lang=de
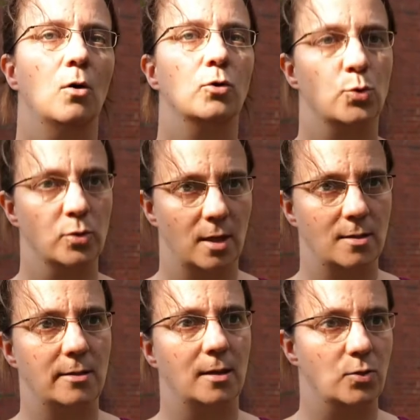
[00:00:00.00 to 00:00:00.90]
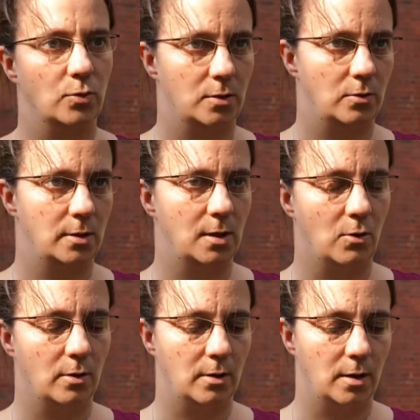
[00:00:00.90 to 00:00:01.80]
Zusätzlich dazu natürlich
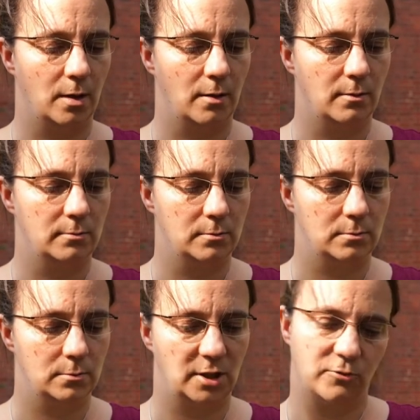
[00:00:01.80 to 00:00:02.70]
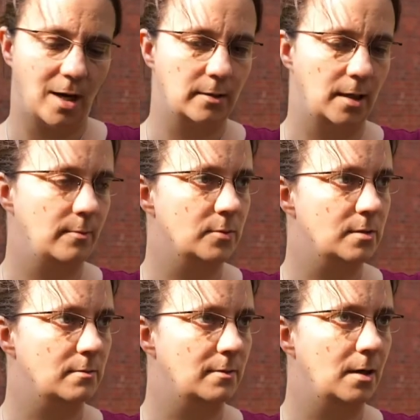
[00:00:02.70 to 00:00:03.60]
auch ähm, die Drug
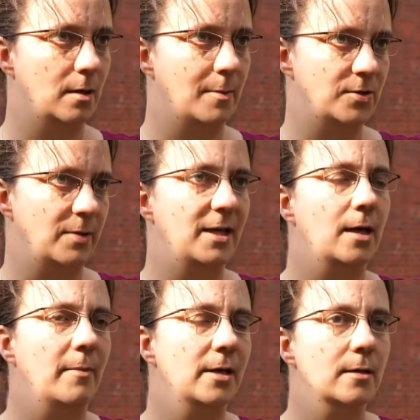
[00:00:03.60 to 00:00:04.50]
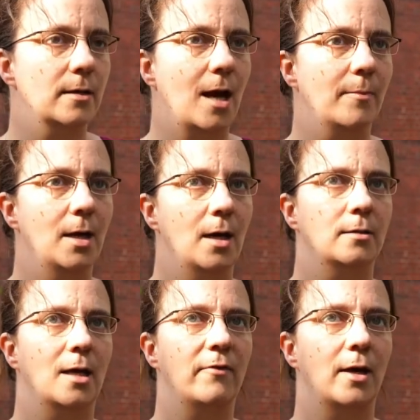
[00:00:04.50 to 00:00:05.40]
Names, ähm, also die Medikamentennamen,
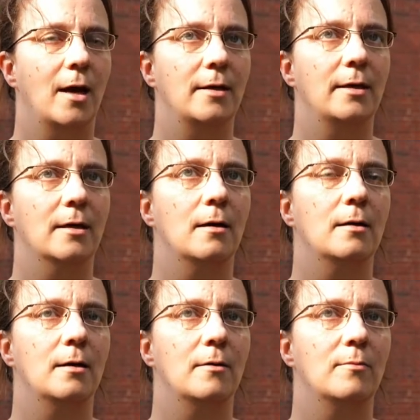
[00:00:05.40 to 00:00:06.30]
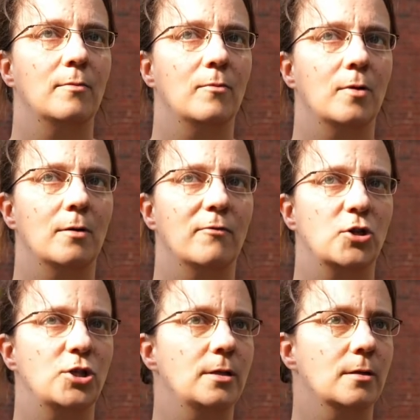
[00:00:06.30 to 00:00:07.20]
da wir ja hier ähm, äh,
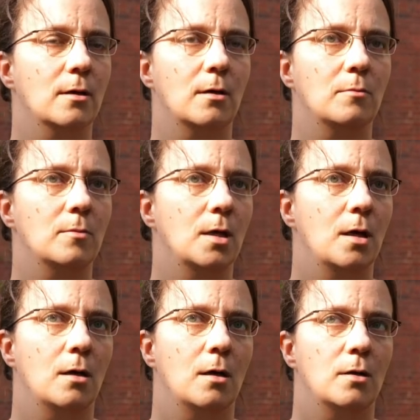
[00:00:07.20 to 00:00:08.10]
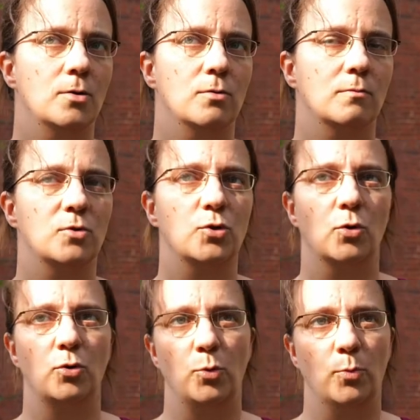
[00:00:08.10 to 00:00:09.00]
verschiedene
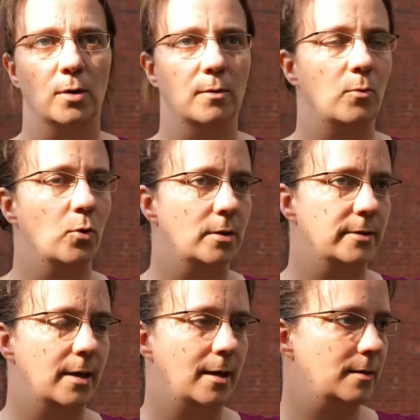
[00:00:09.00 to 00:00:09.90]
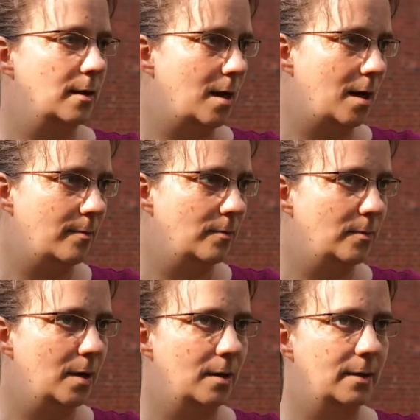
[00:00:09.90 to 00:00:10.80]
synonyme Möglichkeiten
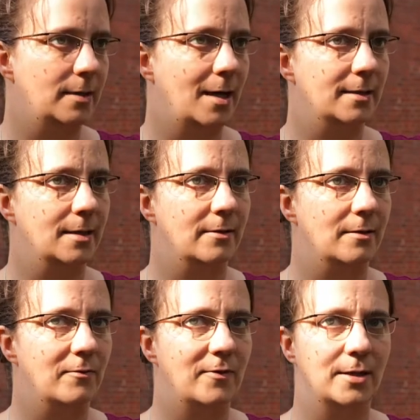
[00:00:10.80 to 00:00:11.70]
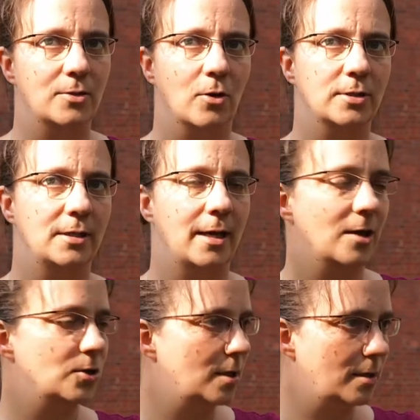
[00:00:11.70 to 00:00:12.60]
haben. Äh, jeder hat dann vielleicht noch den
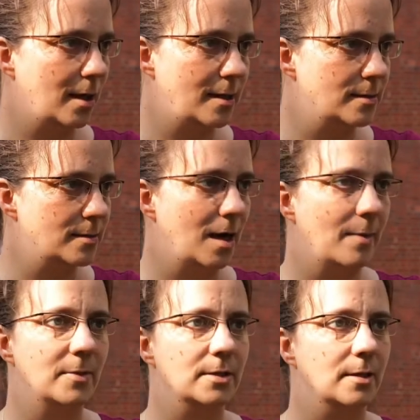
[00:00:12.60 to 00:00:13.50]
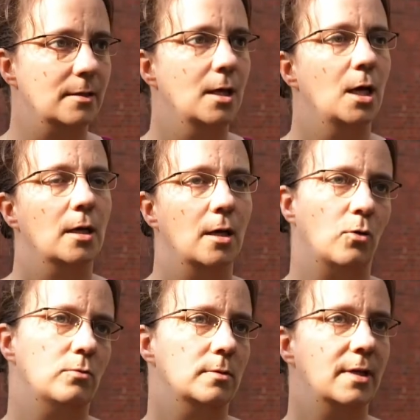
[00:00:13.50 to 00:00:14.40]
Hersteller als Namen mit drin.
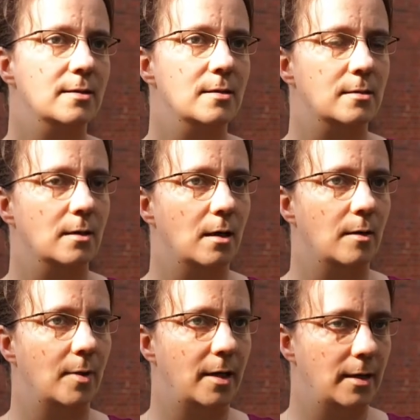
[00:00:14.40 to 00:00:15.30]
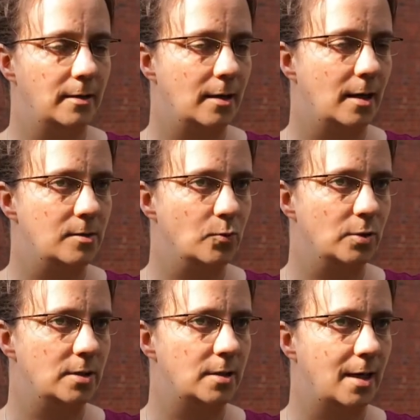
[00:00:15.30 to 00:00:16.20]
Genau, das ist ähm, eine
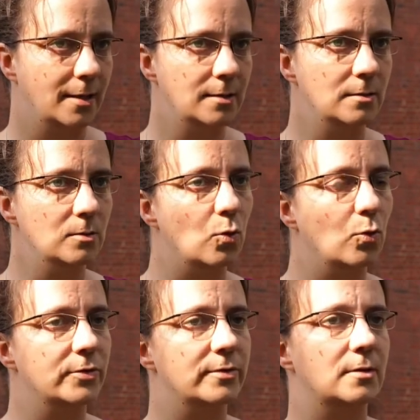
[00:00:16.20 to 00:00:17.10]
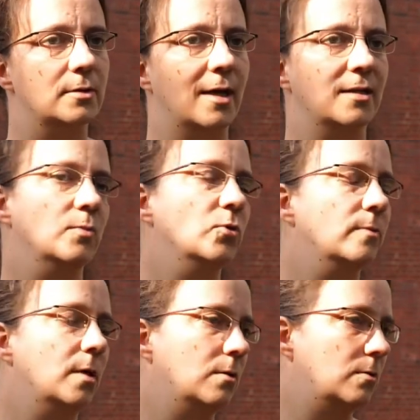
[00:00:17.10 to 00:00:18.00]
Integration dieser Daten und das muss
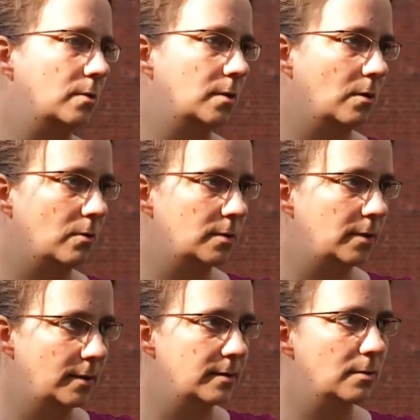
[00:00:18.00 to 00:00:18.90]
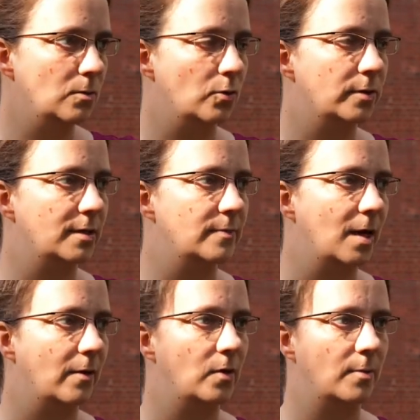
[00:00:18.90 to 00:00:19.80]
man natürlich auch testen und das
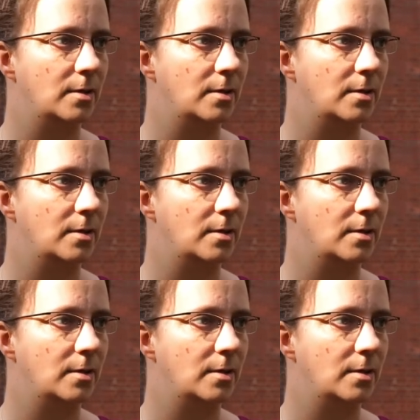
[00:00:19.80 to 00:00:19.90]
machen wir